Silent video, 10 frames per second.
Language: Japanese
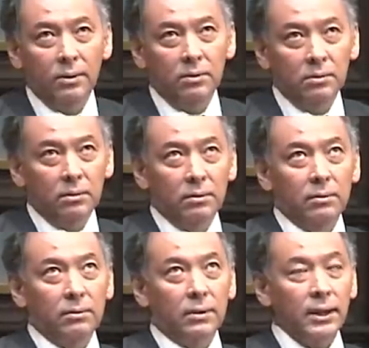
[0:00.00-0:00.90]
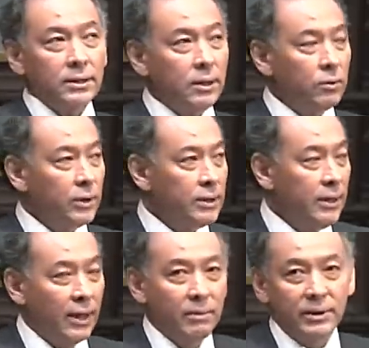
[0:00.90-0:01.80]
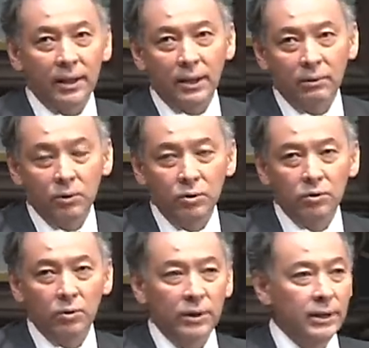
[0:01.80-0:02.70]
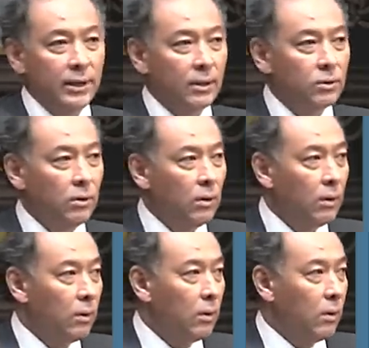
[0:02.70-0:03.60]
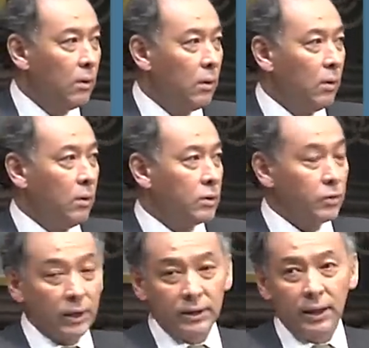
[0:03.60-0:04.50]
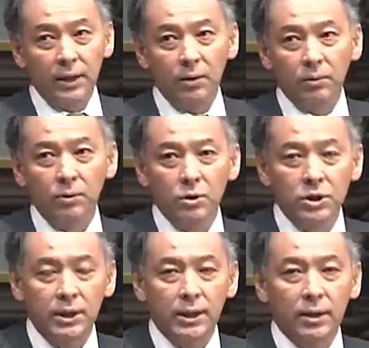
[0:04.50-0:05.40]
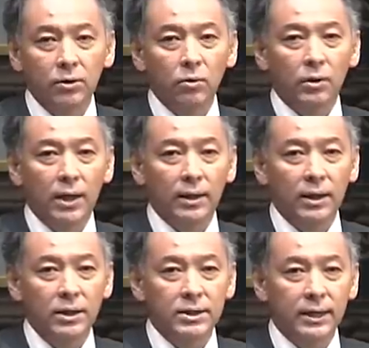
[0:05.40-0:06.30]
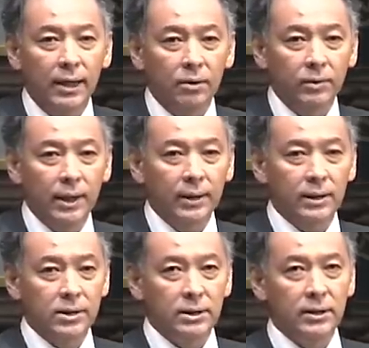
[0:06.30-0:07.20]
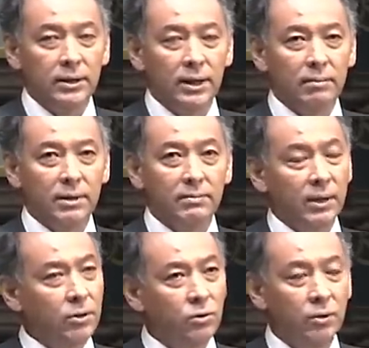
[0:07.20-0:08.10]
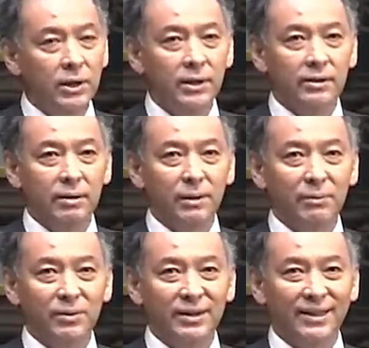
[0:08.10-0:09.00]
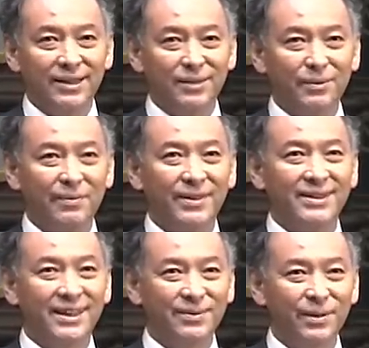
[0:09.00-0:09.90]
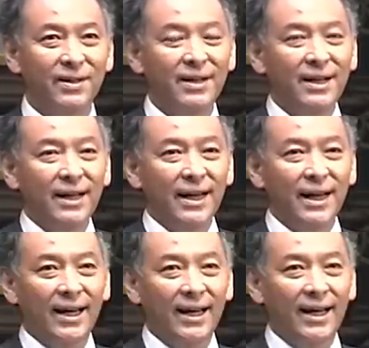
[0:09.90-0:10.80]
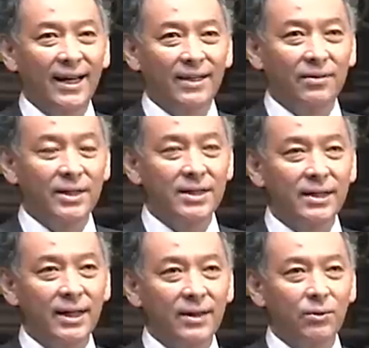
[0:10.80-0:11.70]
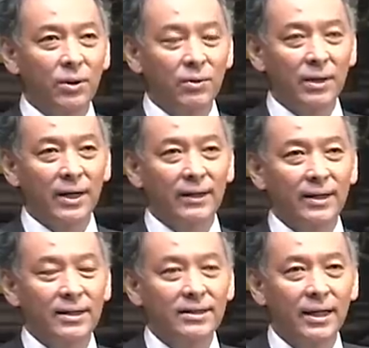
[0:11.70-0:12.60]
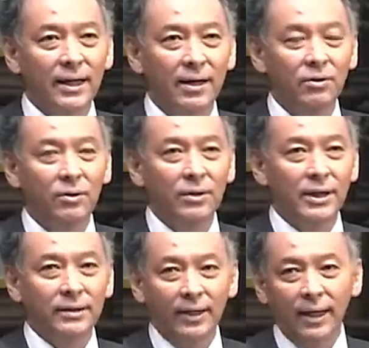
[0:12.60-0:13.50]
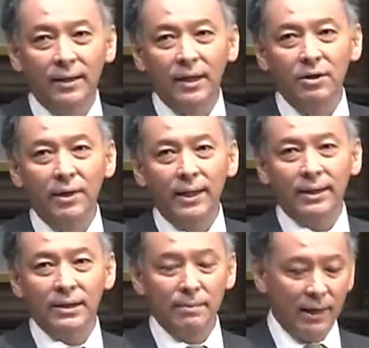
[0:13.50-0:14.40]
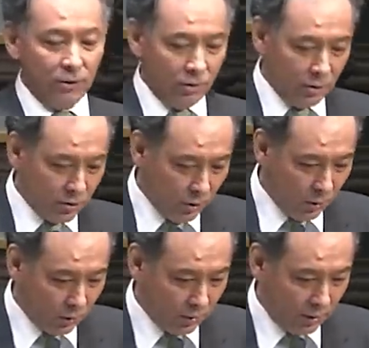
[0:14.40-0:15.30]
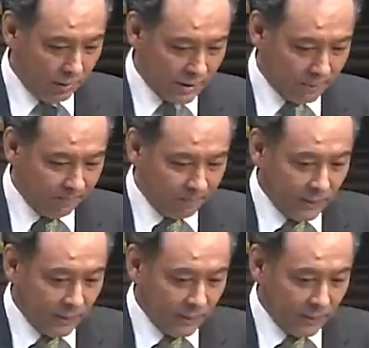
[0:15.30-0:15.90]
あの完全に同じではありませんけれどもニュートン力学と相対性理論量子力学との関係に近いような形になります、まあ、ニュートン力学は今でも使ってると思いますけれども、えーと、決して乗り越えられて捨てられるというんじゃなくて適用範囲が狭いというそういうことになります。